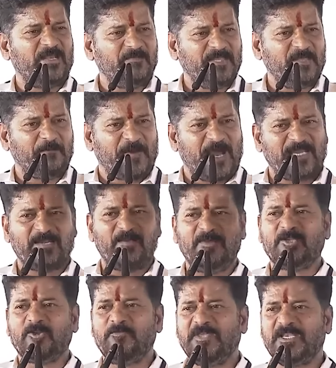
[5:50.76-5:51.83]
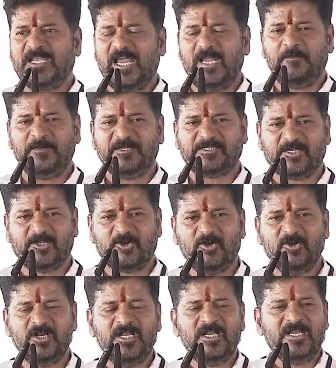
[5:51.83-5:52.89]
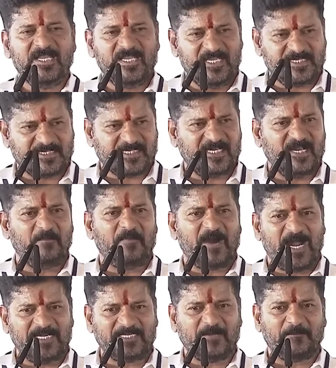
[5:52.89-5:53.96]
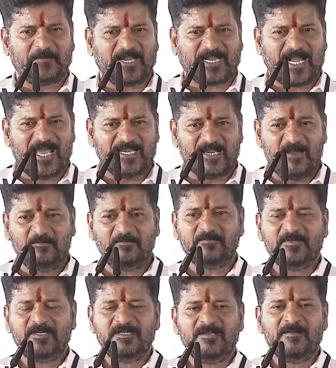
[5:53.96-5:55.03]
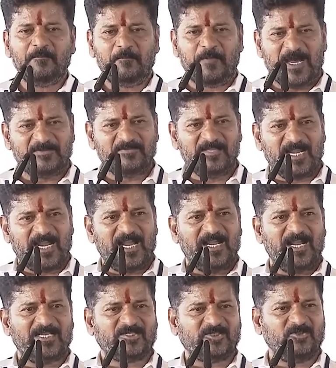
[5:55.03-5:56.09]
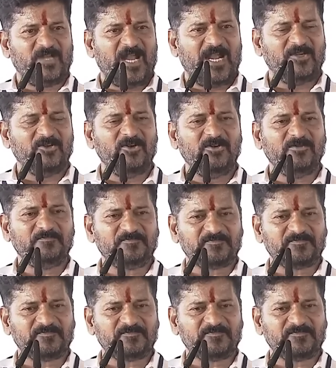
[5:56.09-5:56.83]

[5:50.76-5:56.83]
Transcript: ఎనిమిది పార్లమెంట్లు మీరు గెలిపించారు ఇచ్చిన మాట ప్రకారం ఆగస్టు నాడు